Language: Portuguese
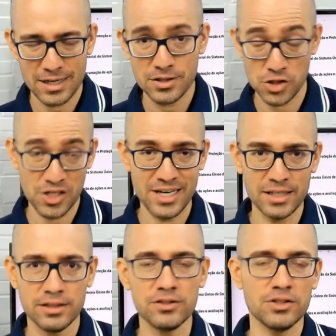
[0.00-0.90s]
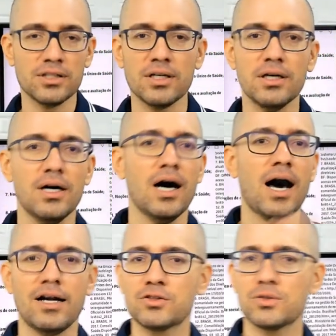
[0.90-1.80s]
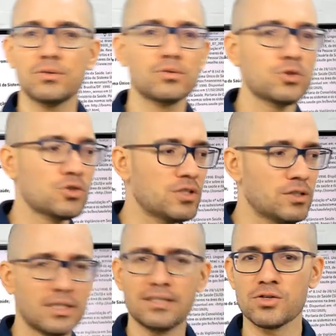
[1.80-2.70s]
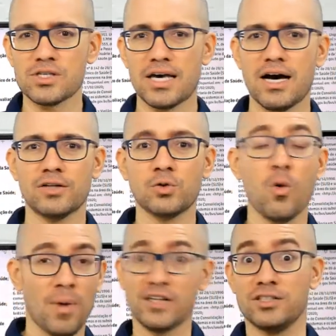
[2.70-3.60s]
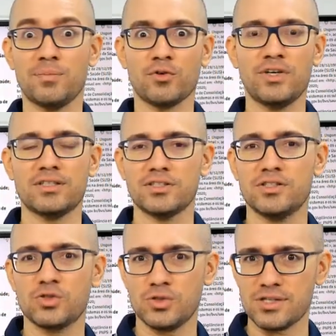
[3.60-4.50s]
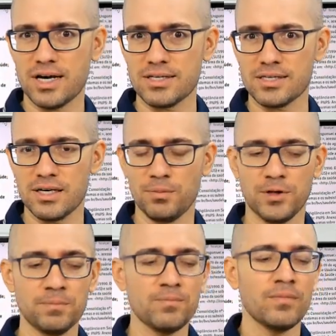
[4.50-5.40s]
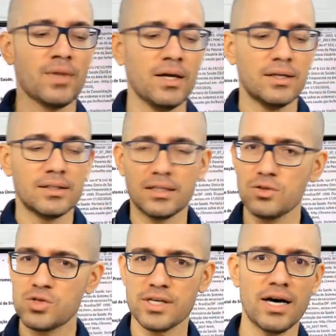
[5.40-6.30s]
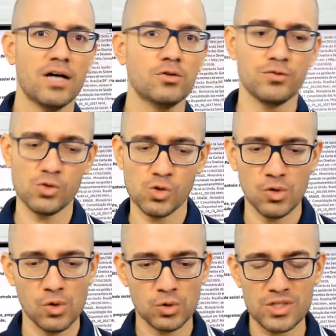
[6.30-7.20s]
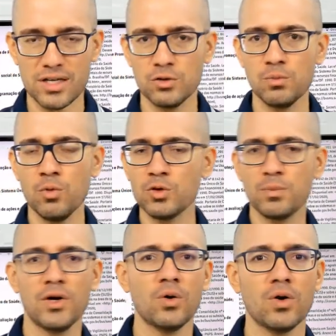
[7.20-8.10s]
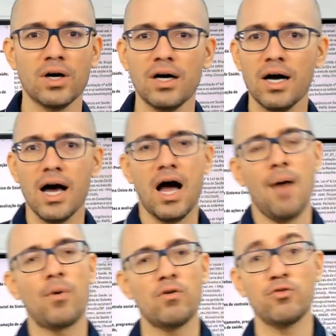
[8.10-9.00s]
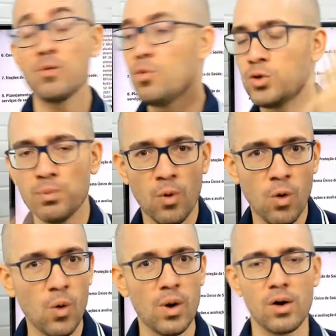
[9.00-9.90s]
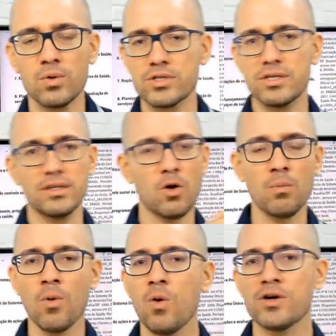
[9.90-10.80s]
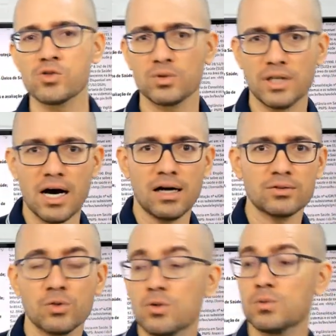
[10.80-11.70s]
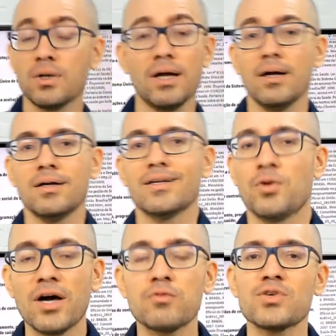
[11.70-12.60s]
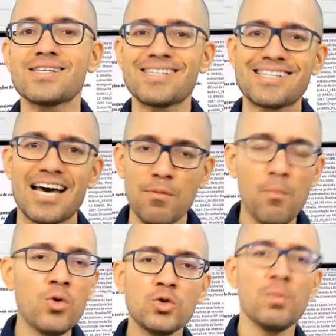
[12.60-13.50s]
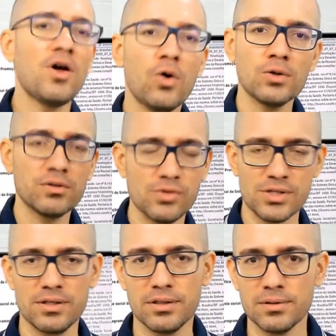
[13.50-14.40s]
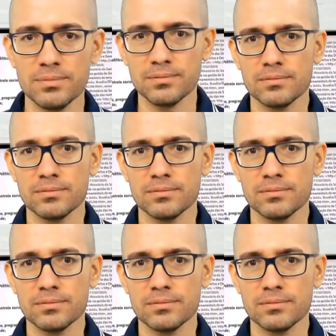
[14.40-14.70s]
chegue e diga: Alisson, estou estudando, está dando certo. Compartilhe, aproveite nas redes sociais sempre. Está dando certo, funcionou, estou saindo muito melhor a prova foi muito boa, consegui ter um bom resultado. Tô... Eu quero que você saia muito melhor do que você